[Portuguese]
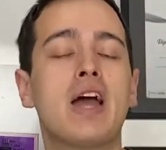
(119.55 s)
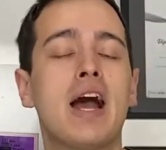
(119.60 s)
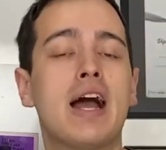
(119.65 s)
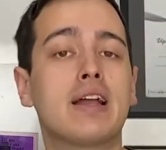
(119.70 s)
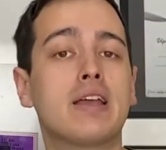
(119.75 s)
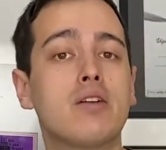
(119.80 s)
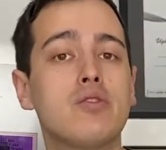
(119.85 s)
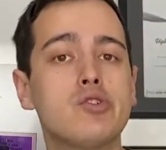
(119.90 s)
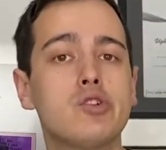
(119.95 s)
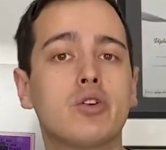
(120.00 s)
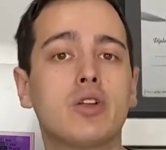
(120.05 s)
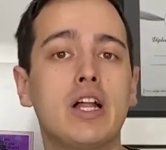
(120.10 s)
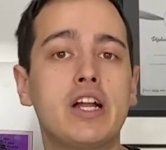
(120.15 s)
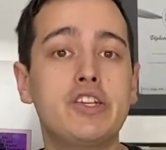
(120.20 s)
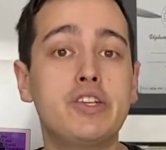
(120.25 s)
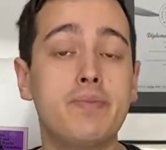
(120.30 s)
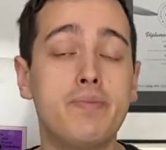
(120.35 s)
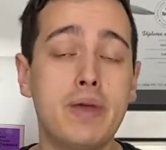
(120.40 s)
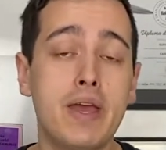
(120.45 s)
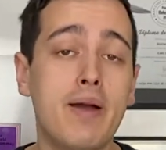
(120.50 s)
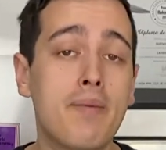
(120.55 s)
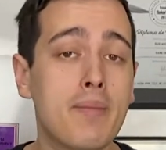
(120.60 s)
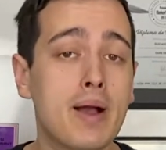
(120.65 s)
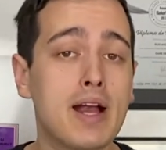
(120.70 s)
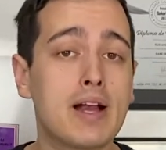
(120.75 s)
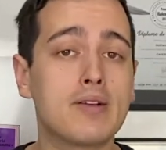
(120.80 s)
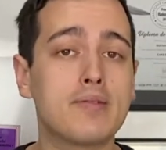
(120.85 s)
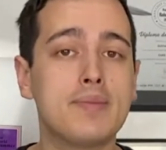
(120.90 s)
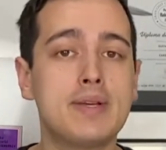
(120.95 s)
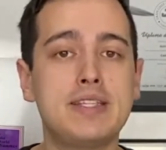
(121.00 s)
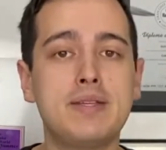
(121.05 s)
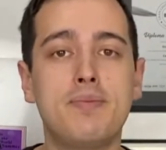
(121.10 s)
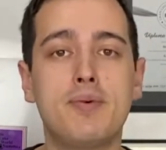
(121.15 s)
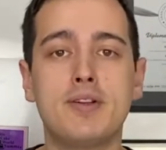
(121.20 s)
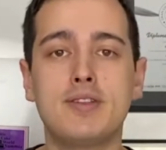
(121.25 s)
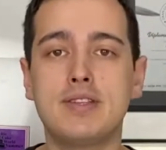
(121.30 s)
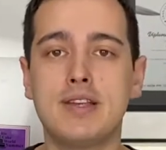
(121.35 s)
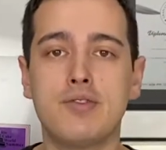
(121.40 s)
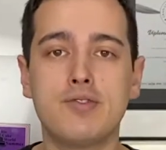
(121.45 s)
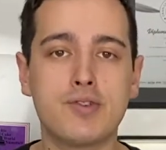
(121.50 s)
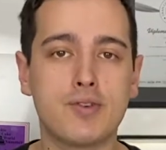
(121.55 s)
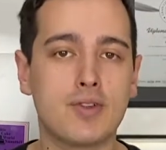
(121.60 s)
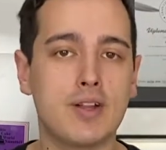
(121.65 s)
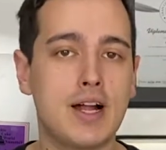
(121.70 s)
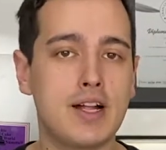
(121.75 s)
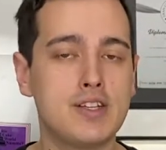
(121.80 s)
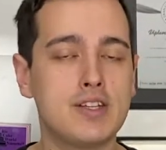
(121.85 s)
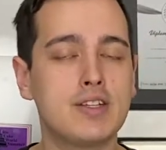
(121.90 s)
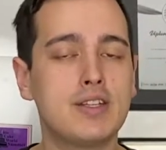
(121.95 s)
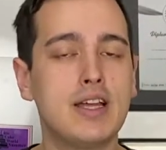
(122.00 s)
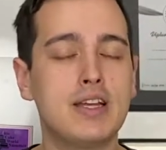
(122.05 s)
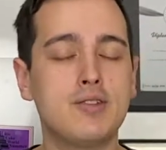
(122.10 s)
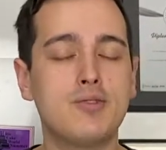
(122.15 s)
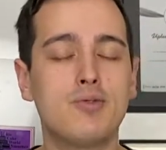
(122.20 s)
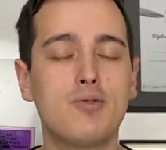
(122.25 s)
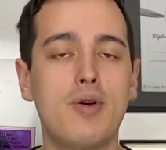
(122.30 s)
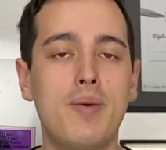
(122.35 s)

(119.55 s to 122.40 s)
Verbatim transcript: Aqui é um chocolate meio amargo, mas você pode usar o chocolate da sua